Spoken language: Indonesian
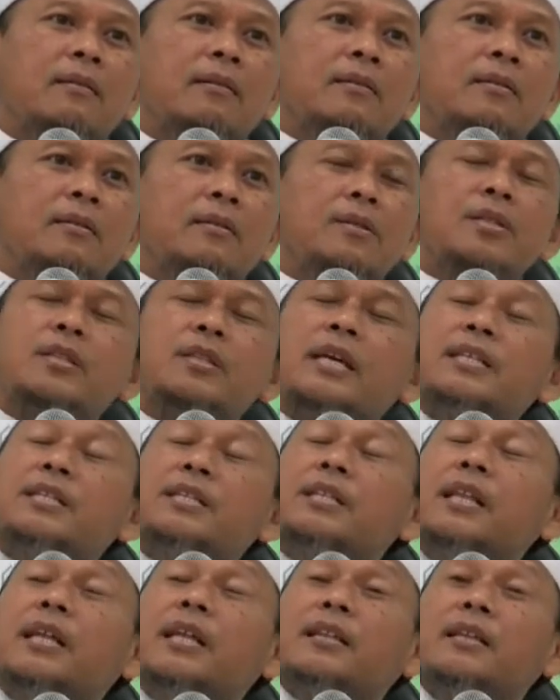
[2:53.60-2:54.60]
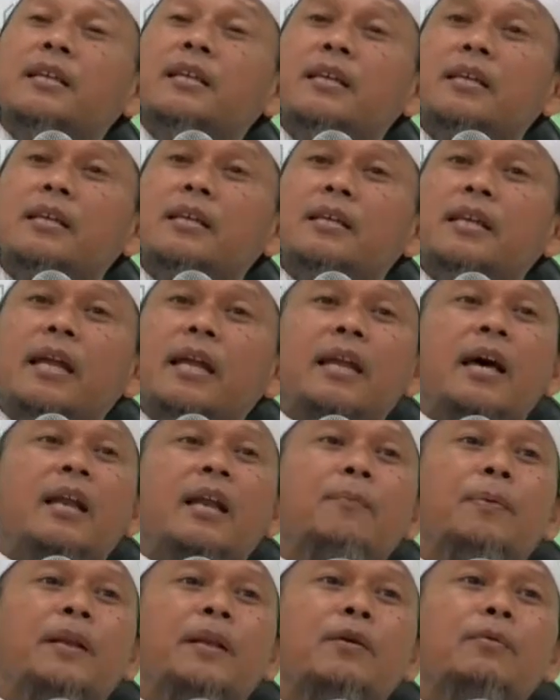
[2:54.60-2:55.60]
Cita-cita tinggi dan
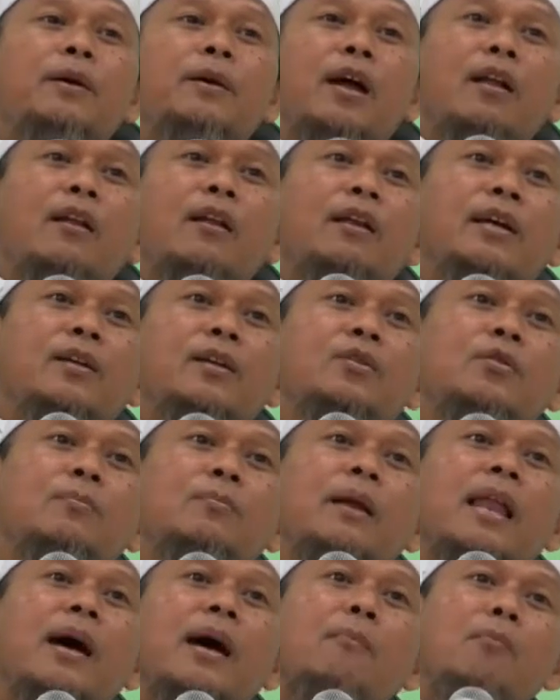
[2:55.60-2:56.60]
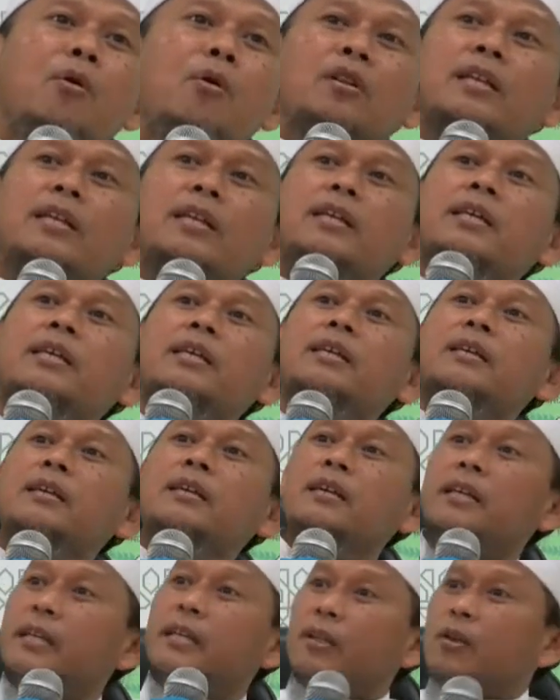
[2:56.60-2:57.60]
harapan kepada Allah itu melambung
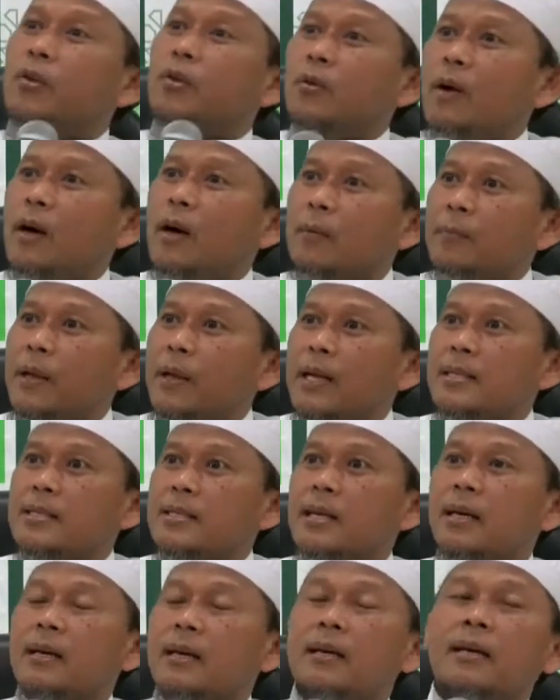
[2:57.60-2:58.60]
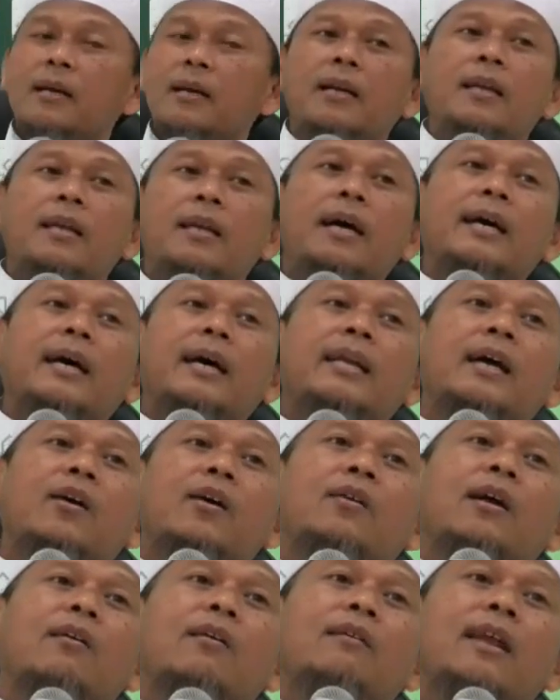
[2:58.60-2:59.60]
tinggi. Itu luar biasa. Lah karena
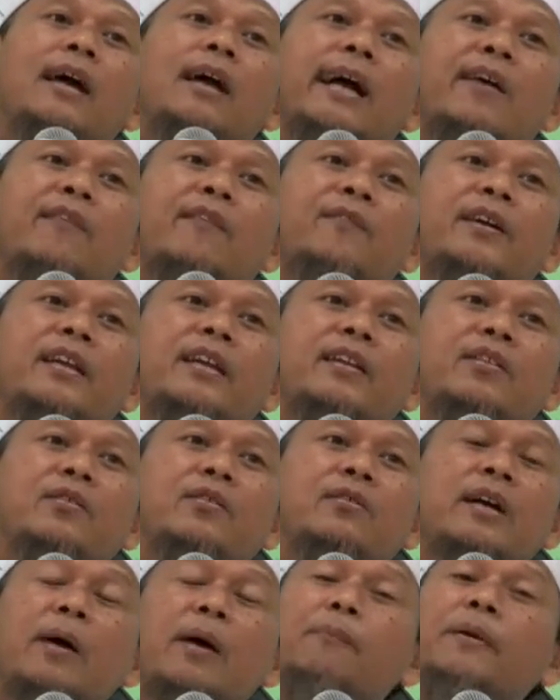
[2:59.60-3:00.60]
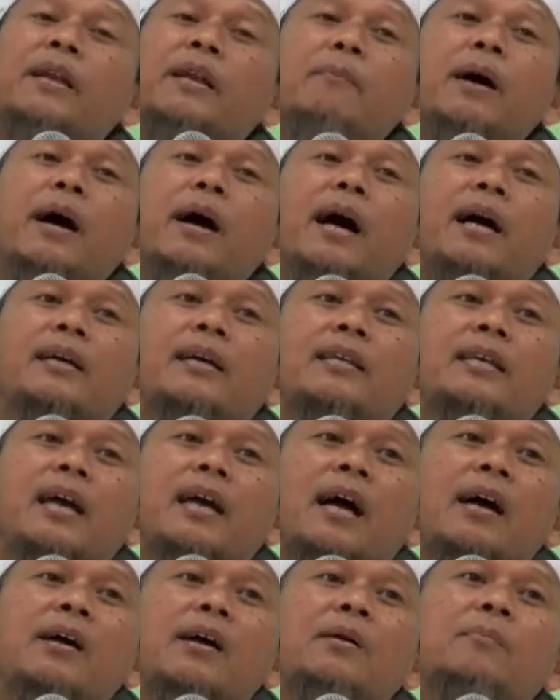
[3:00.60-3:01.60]
orang-orang kafir itu nggak pernah
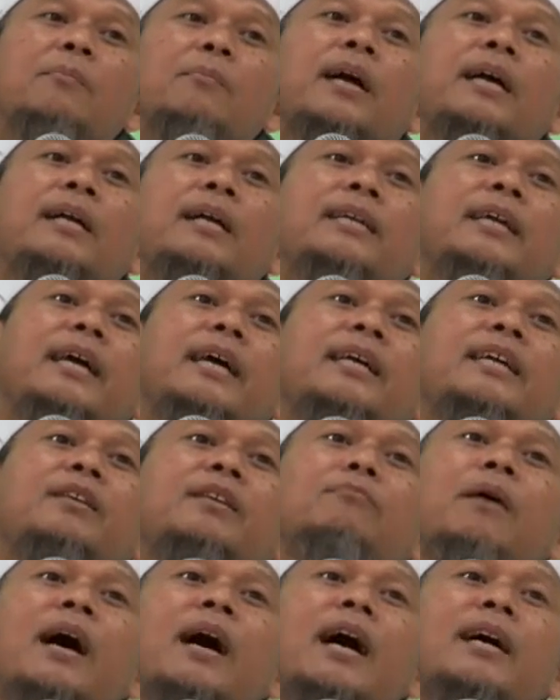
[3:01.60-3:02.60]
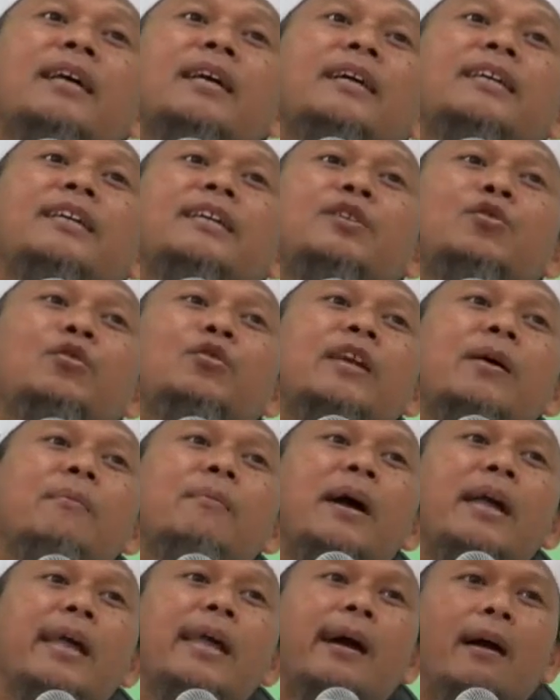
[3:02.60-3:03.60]
bahagia, maka dia ingin bahagia di dunia
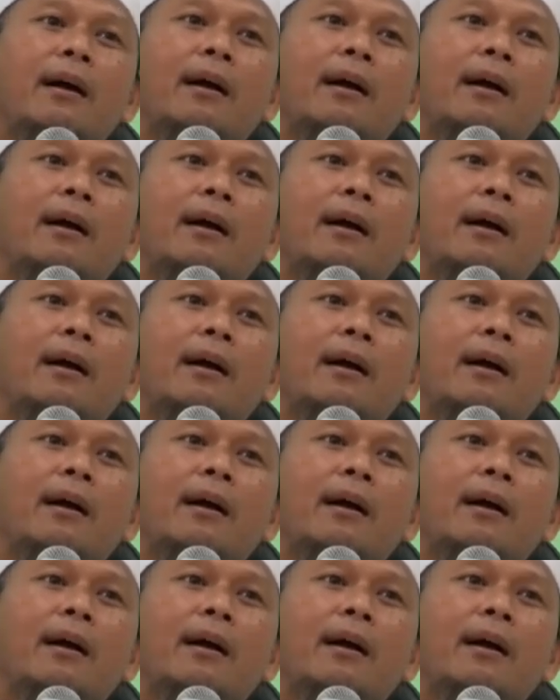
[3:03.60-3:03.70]
maya.